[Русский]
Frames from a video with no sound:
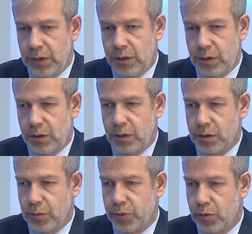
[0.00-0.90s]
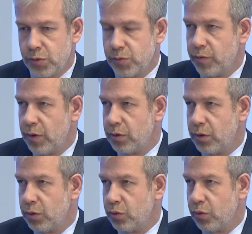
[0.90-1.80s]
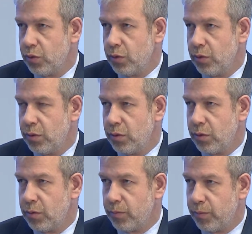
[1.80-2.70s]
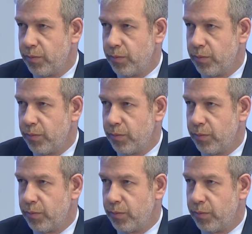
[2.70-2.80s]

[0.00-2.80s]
И это подразумевает территорию, э,